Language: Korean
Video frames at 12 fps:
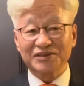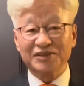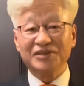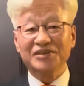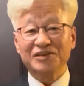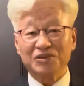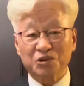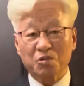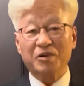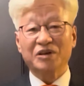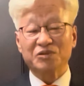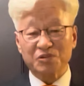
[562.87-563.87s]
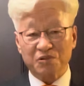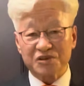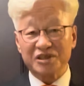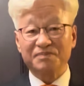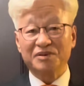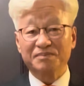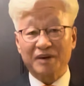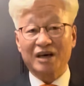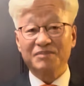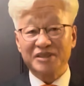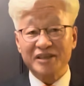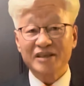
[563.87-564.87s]
너희들 도와주고 싶은
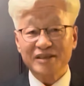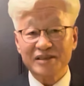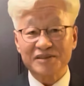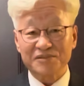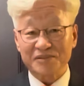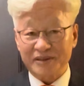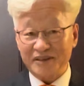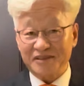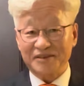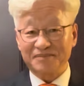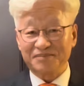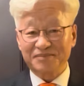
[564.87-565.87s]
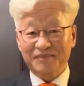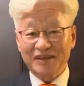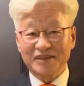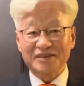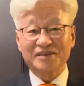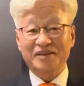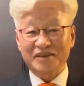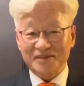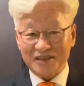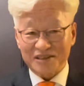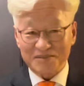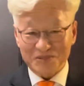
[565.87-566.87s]
마음이 생길 수 있게끔 그렇게
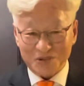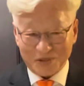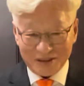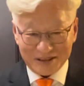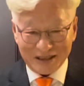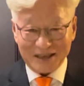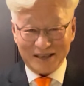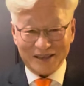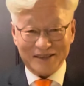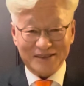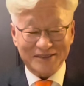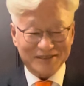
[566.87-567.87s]
살았으면 좋겠다.